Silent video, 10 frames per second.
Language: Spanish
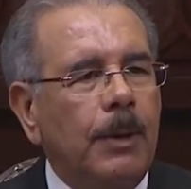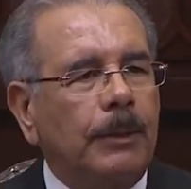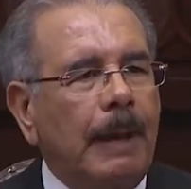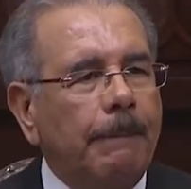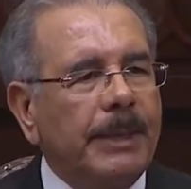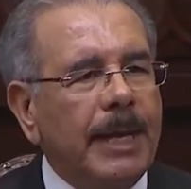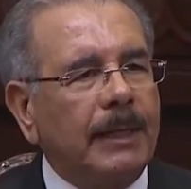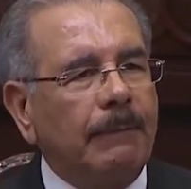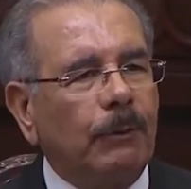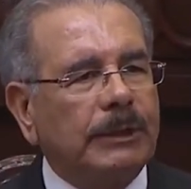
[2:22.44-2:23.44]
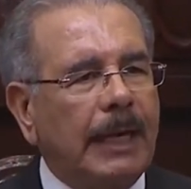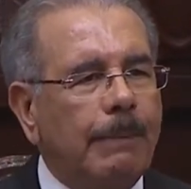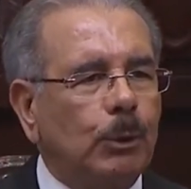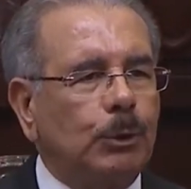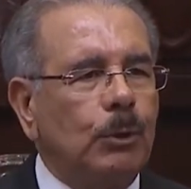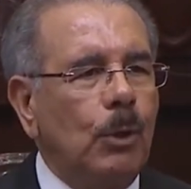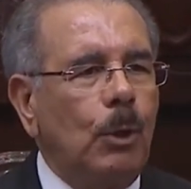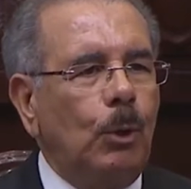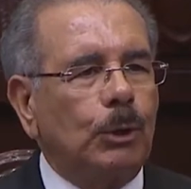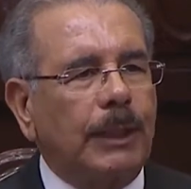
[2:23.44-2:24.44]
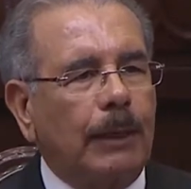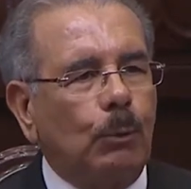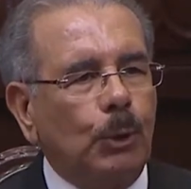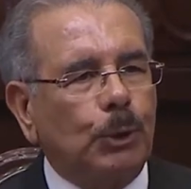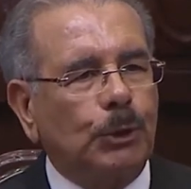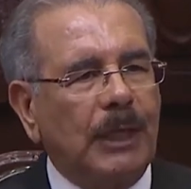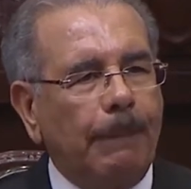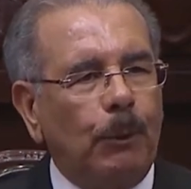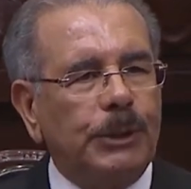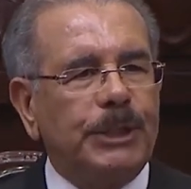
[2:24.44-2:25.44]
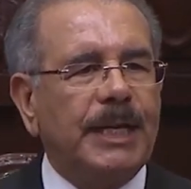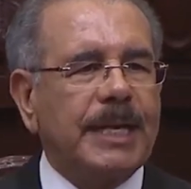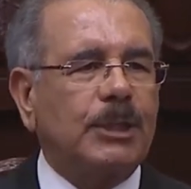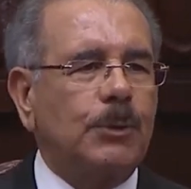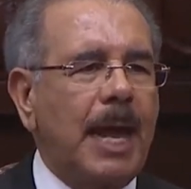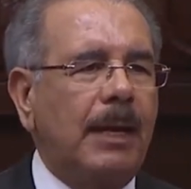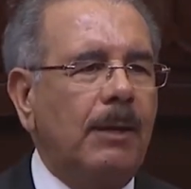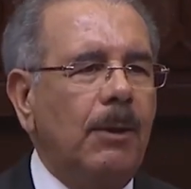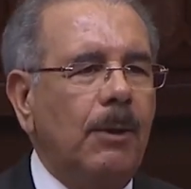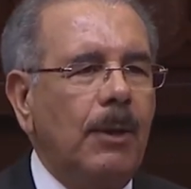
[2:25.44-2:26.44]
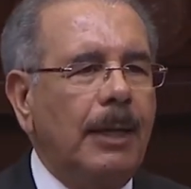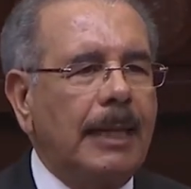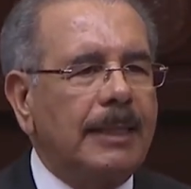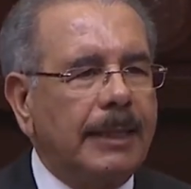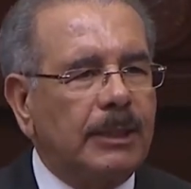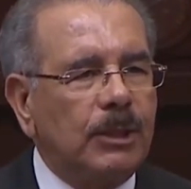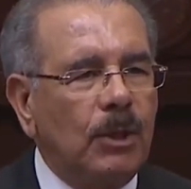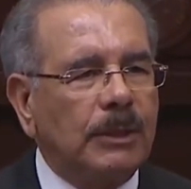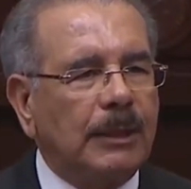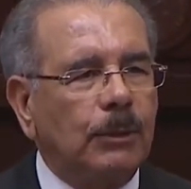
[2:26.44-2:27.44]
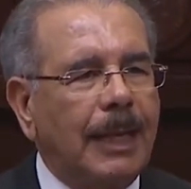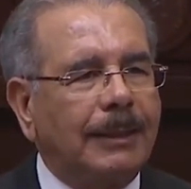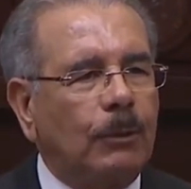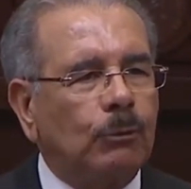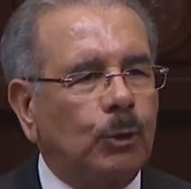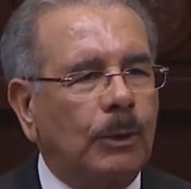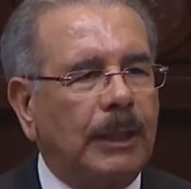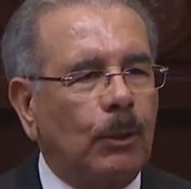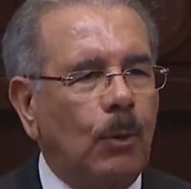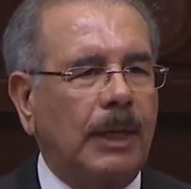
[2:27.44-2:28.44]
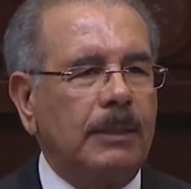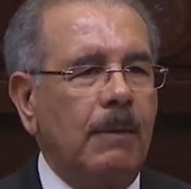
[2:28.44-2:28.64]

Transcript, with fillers: También reforzaremos los recursos de la Policía Nacional, la Dirección Nacional de Control de Drogas.